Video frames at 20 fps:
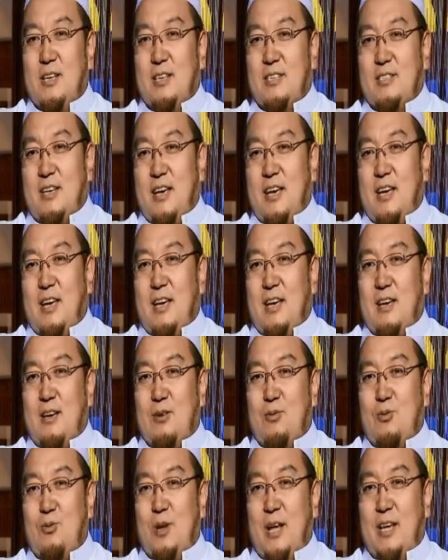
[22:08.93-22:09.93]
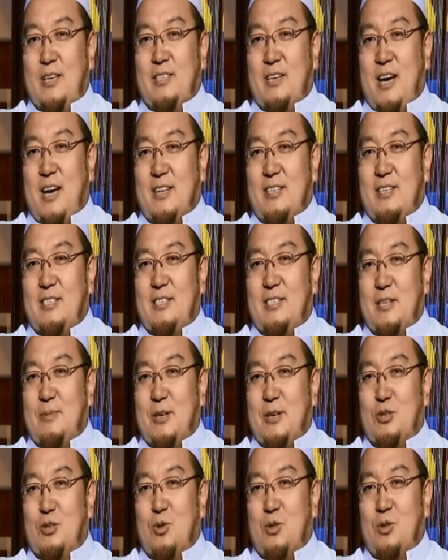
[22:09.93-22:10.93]
在古兰经、哈迪斯里
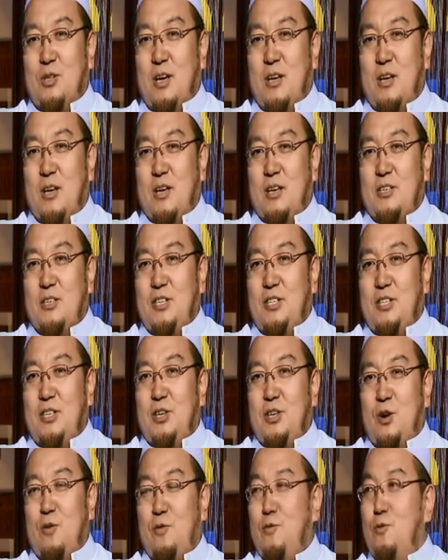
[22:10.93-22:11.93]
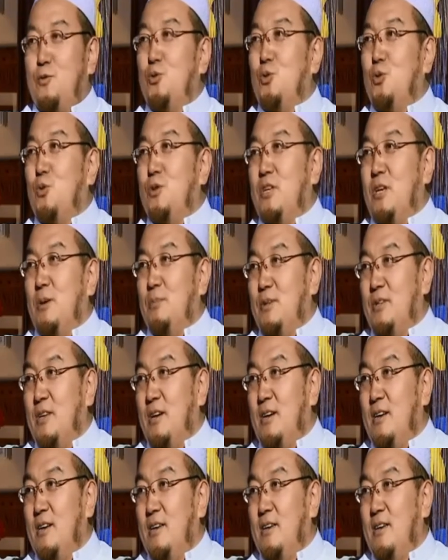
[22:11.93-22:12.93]
面说的，一定要服从你们
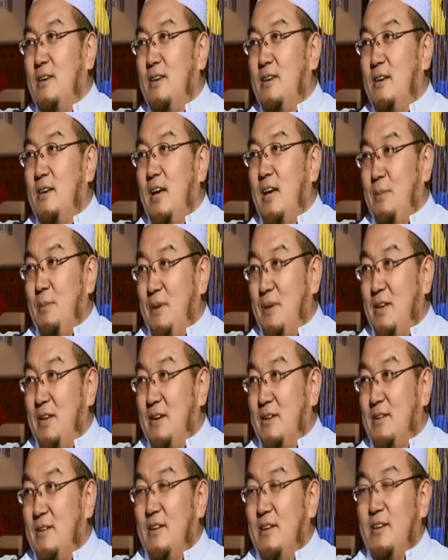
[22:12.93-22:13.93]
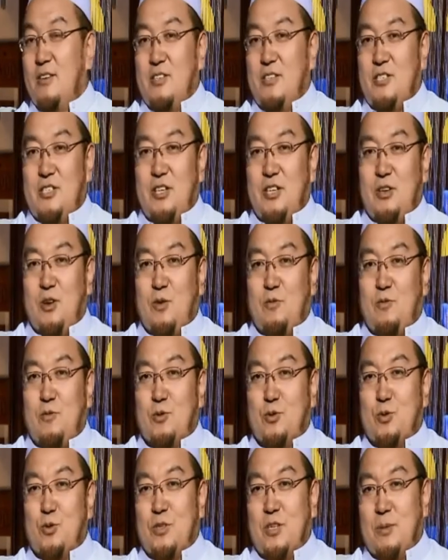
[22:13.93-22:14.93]
的艾米尔，一定要服
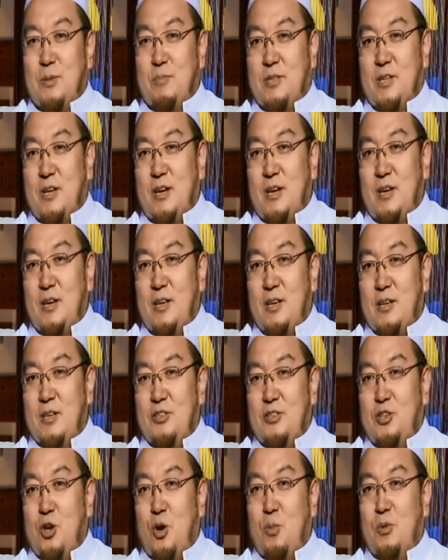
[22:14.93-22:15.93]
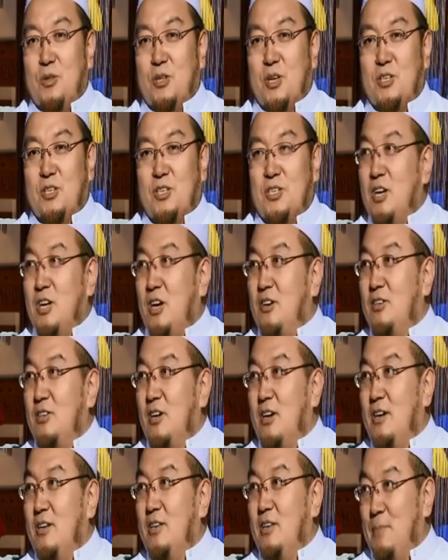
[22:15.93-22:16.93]
从你们的教母的执掌
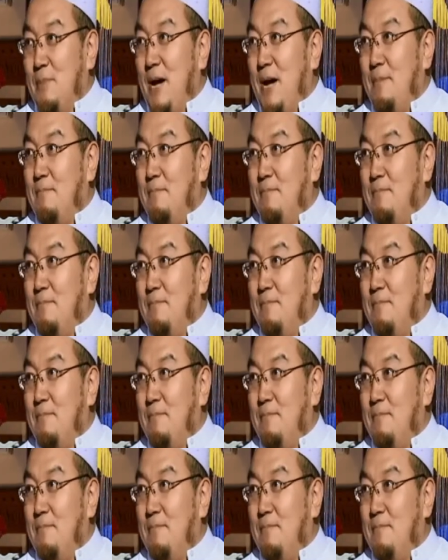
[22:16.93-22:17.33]
者伊巴姆，